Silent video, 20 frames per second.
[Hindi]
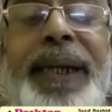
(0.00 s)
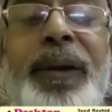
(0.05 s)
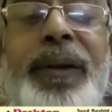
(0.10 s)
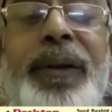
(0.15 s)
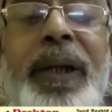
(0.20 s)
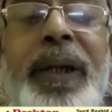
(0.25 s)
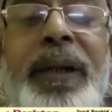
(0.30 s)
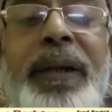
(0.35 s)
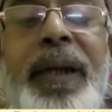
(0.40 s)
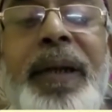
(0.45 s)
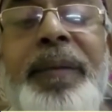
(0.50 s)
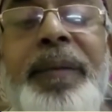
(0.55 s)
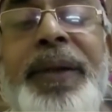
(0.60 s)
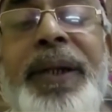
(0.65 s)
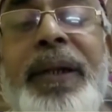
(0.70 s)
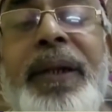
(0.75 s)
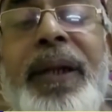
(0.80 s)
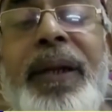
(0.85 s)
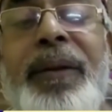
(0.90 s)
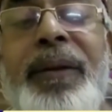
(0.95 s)
नहीं होता सलीम
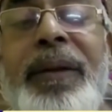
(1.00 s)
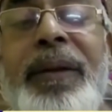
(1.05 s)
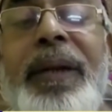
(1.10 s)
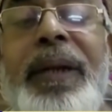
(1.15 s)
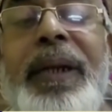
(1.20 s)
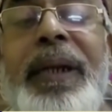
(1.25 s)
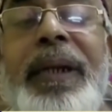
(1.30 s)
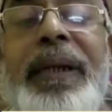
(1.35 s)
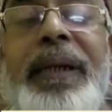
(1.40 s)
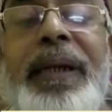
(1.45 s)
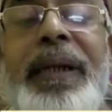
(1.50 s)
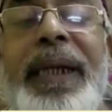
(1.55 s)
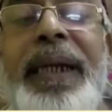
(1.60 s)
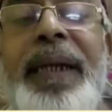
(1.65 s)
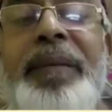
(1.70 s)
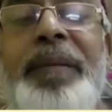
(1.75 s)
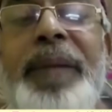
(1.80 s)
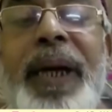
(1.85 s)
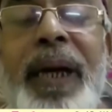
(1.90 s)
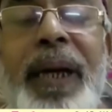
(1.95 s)
चचा को
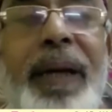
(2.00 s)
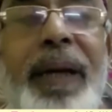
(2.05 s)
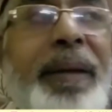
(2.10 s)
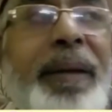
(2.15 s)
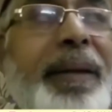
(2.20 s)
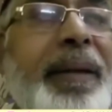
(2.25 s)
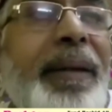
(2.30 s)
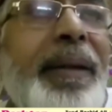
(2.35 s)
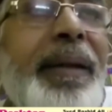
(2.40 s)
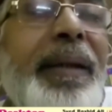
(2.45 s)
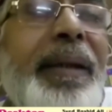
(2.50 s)
सैयद बिलाल